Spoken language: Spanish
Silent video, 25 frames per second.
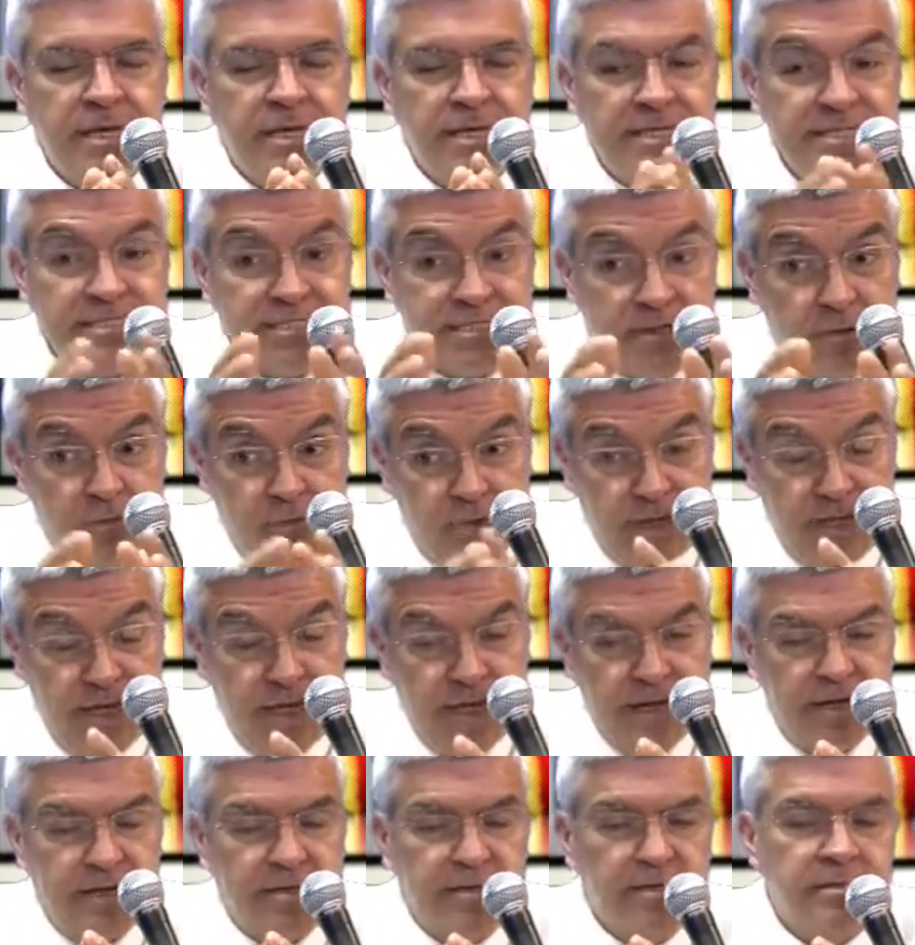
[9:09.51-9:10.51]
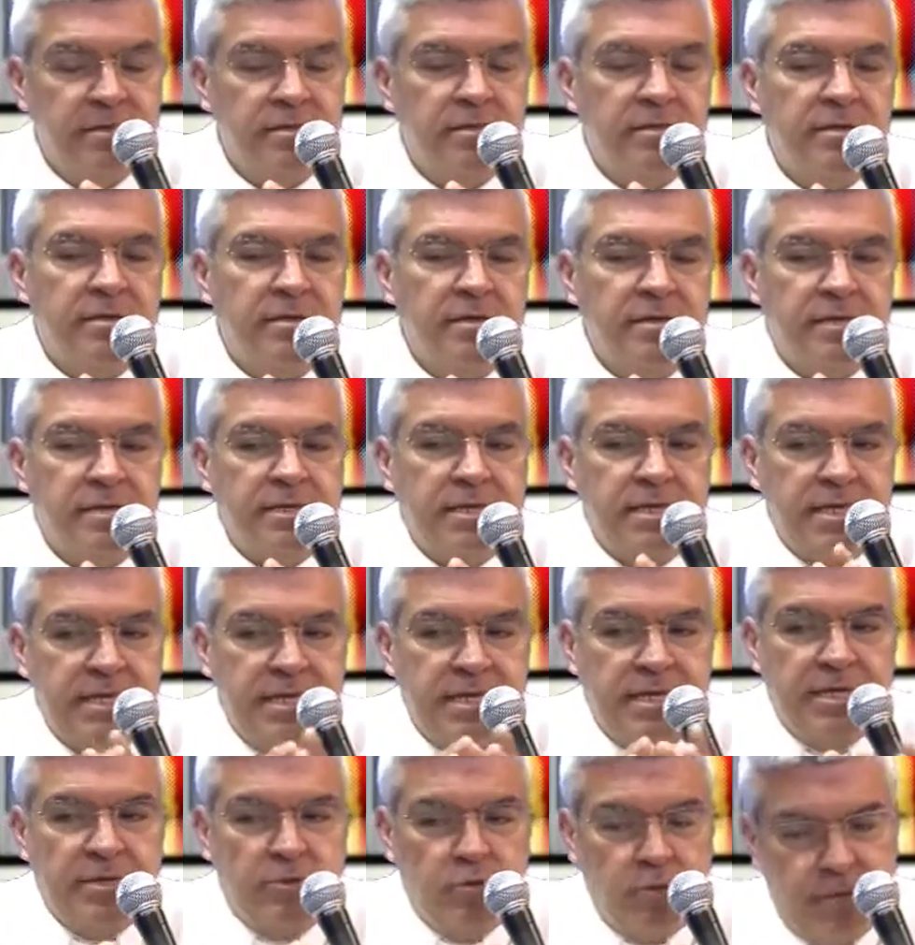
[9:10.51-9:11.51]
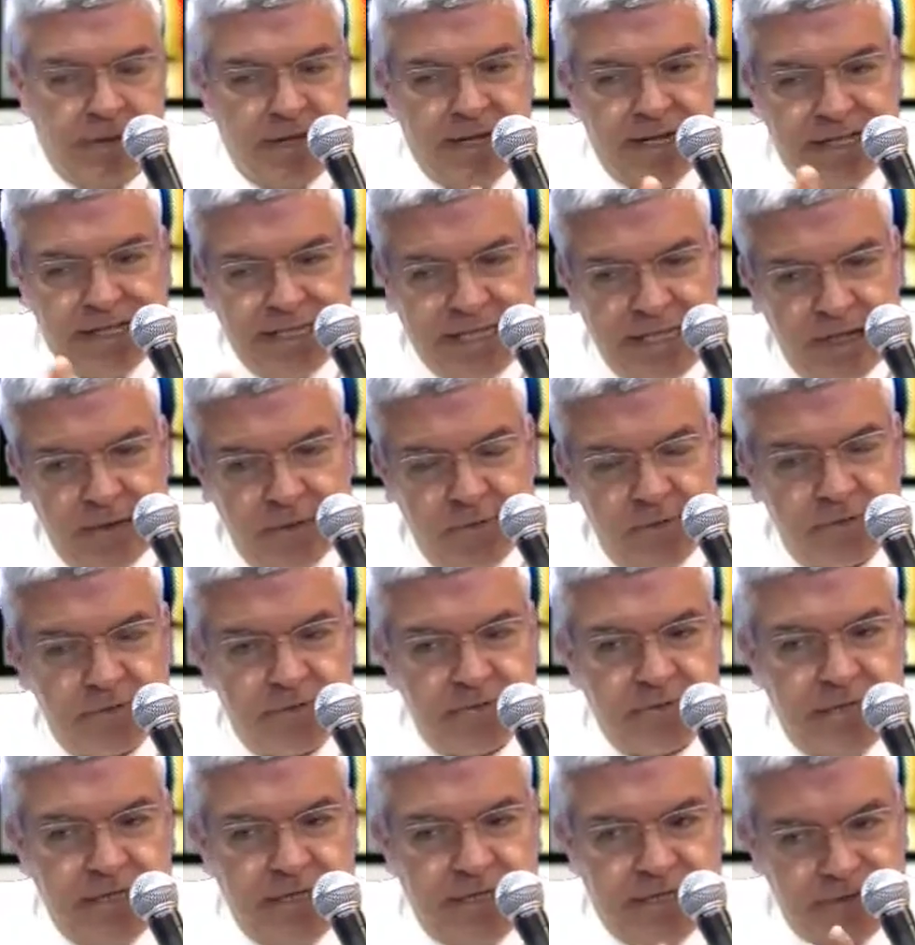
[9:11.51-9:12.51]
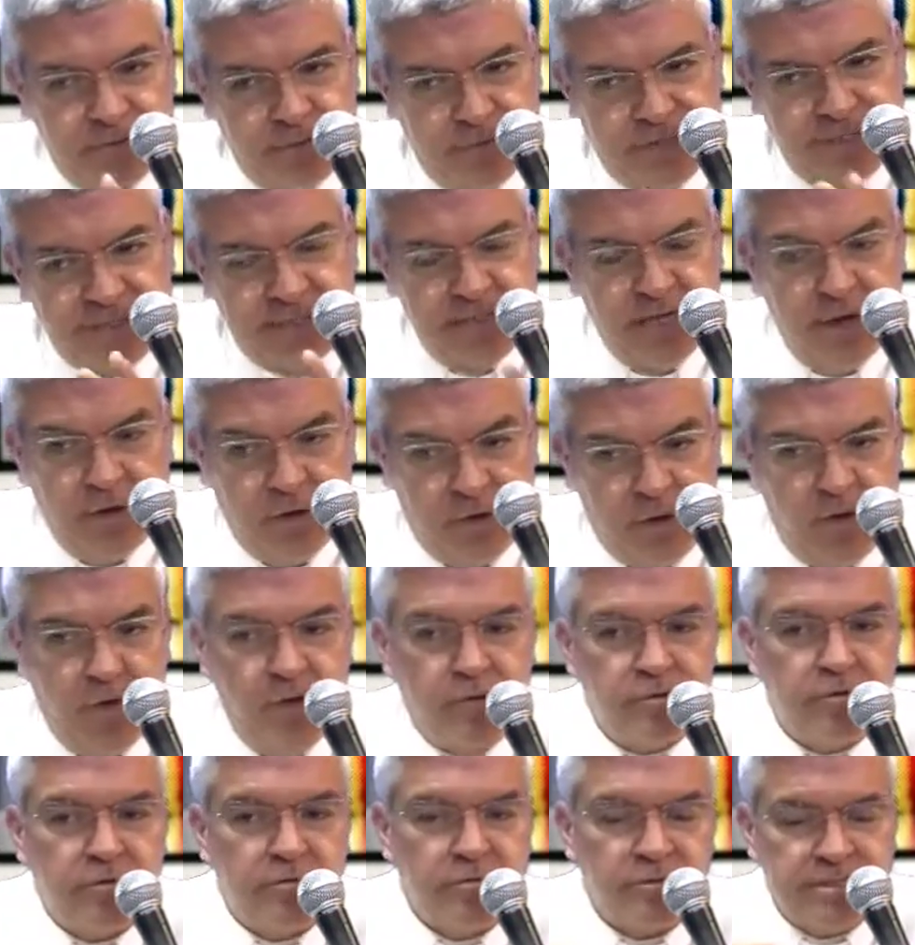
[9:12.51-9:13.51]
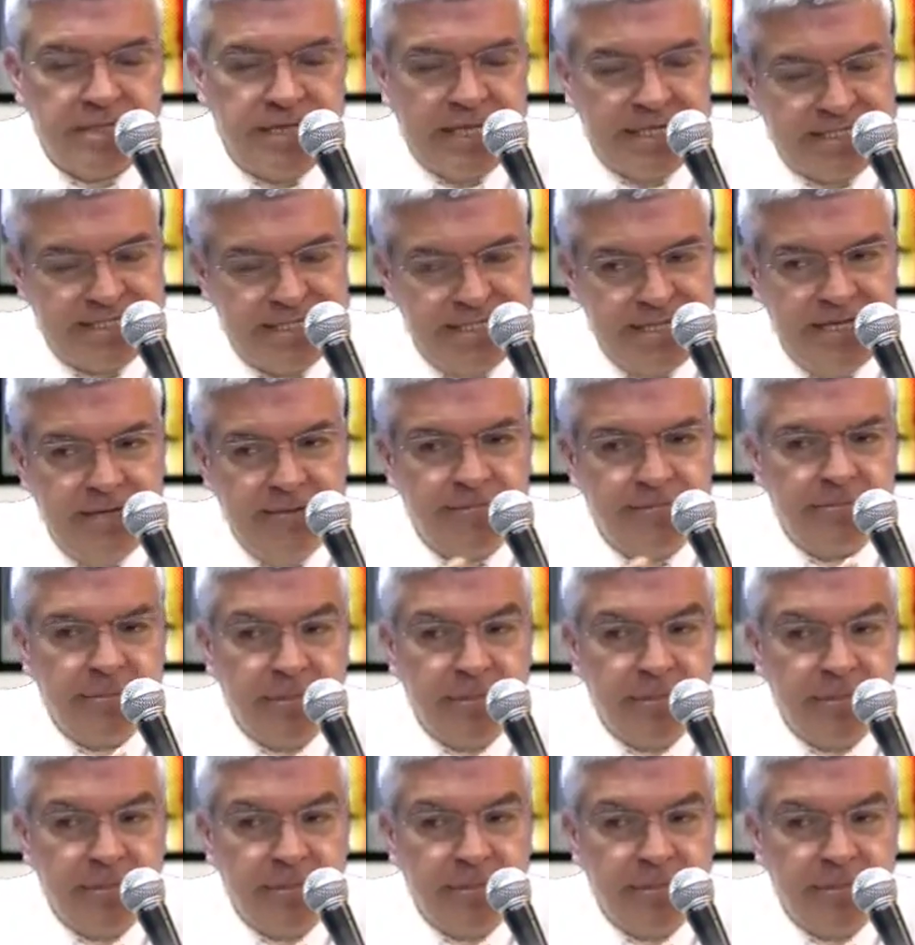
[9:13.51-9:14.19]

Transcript: se unieran y que tuvieran hijos y a su vez otros y así,